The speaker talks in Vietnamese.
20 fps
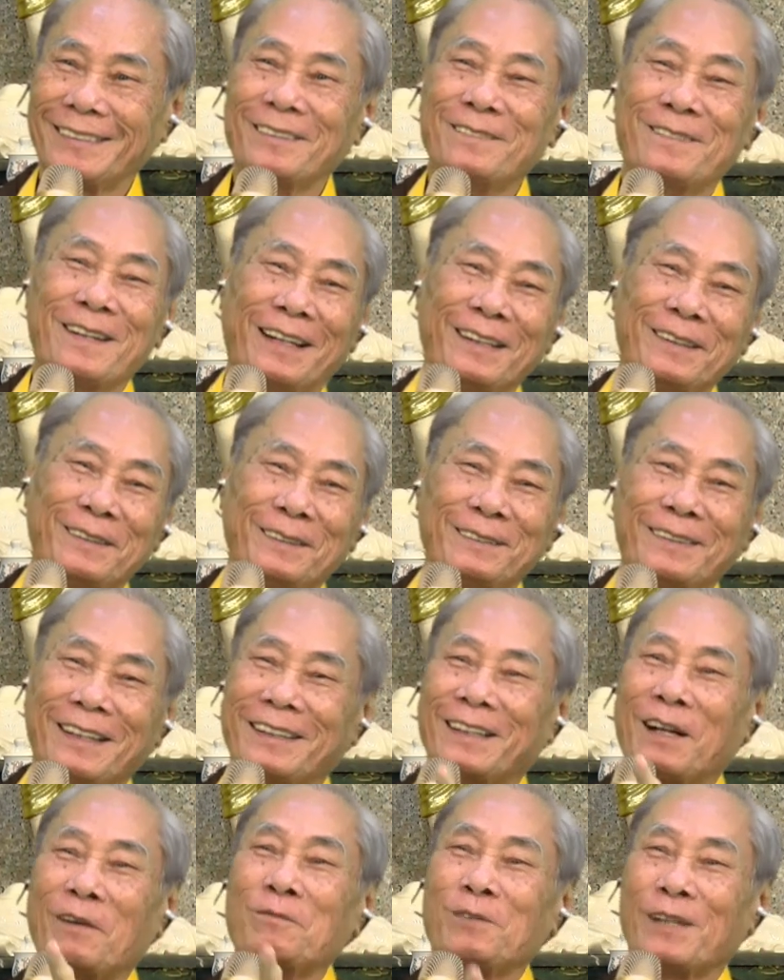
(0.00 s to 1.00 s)
chứ không phải du
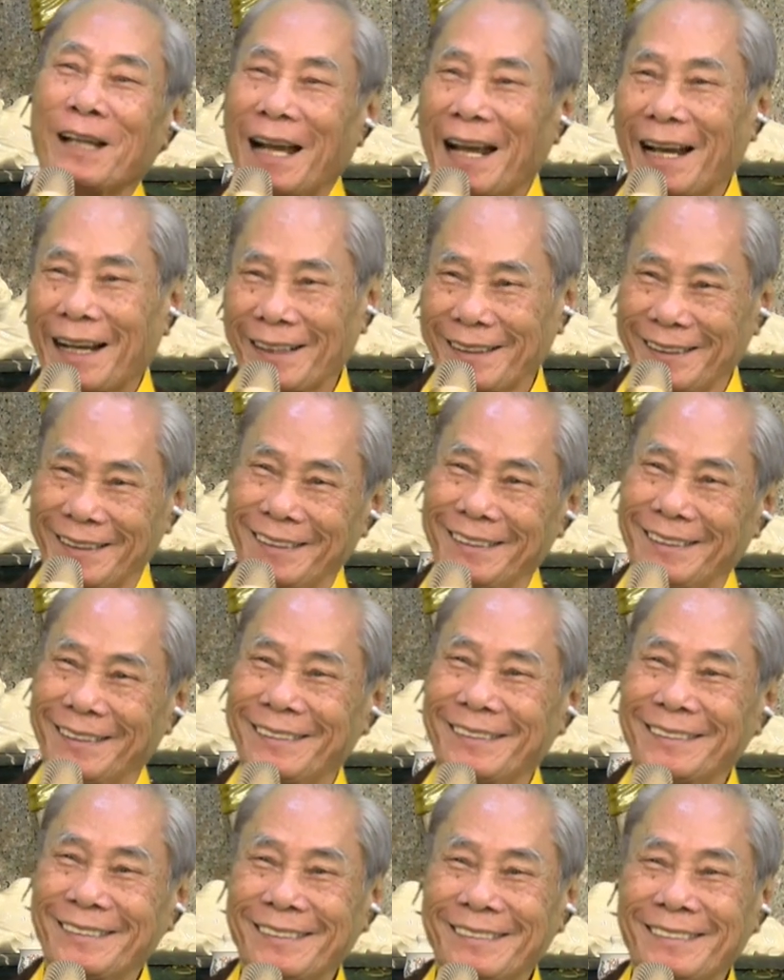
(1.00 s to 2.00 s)
lịch không gian nữa.
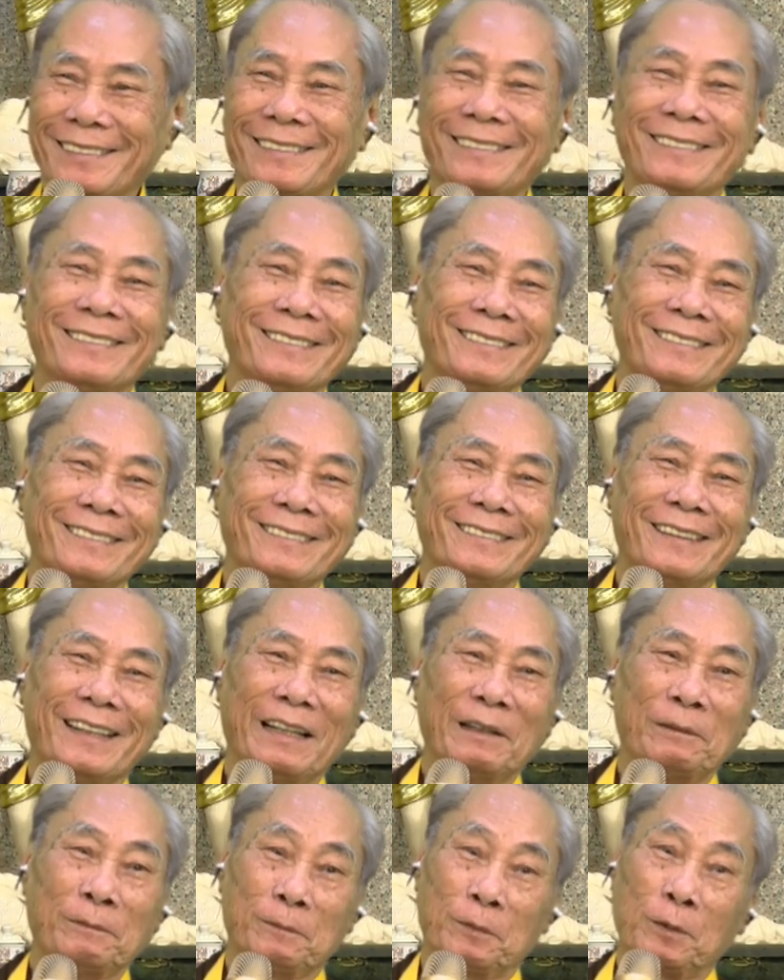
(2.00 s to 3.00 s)

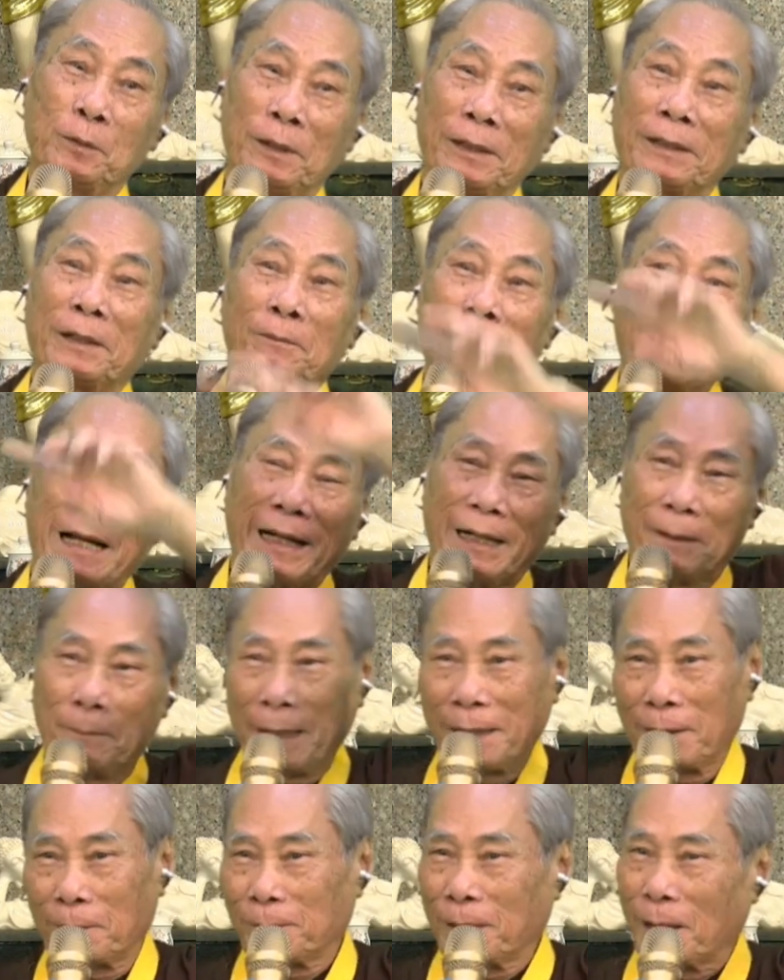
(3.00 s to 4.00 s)
Du lịch không gian là
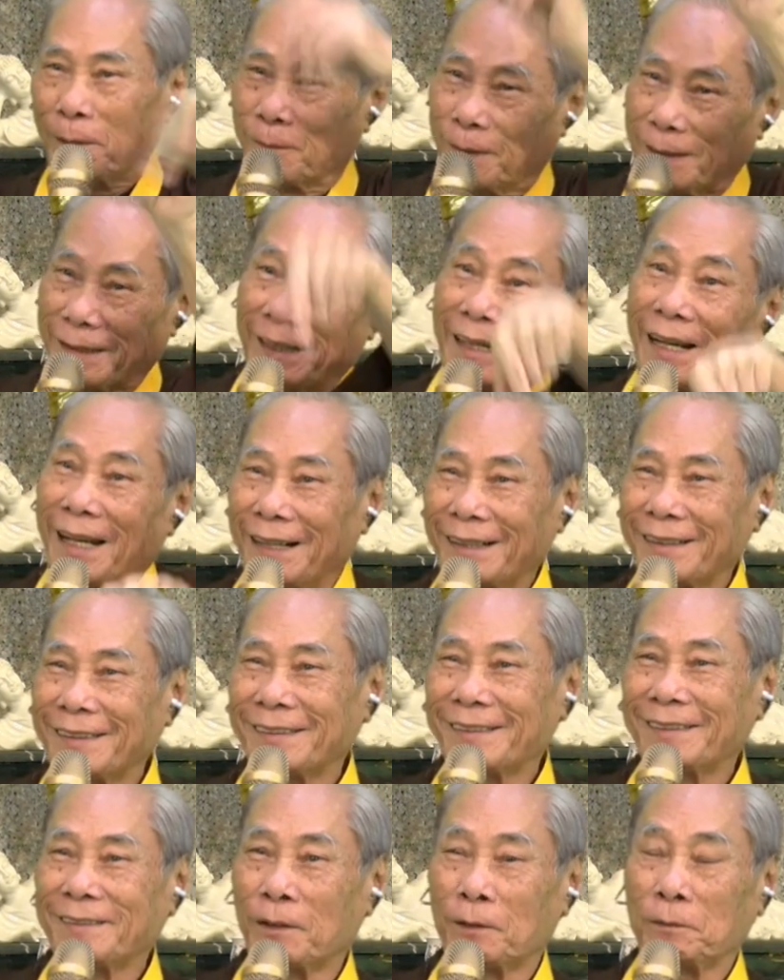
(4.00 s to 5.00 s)
phải vòng vòng mà trở lại.